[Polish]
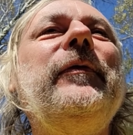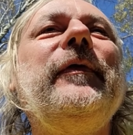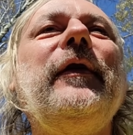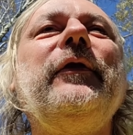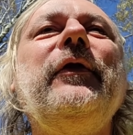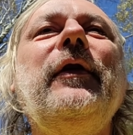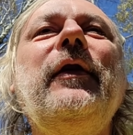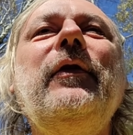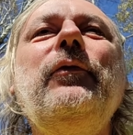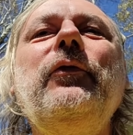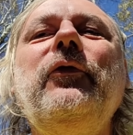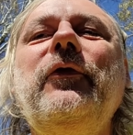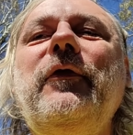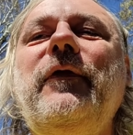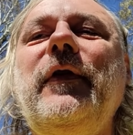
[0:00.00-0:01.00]
zaczęli
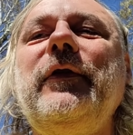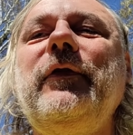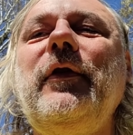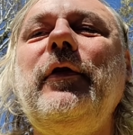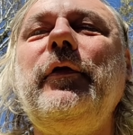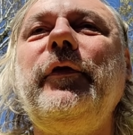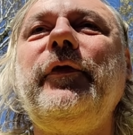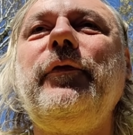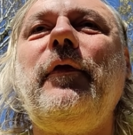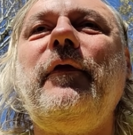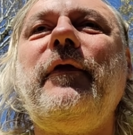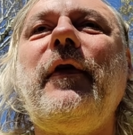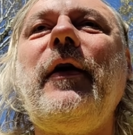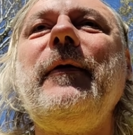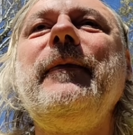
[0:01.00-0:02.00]
używać tego
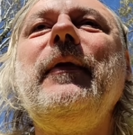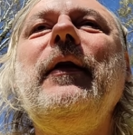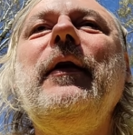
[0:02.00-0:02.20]
słowa,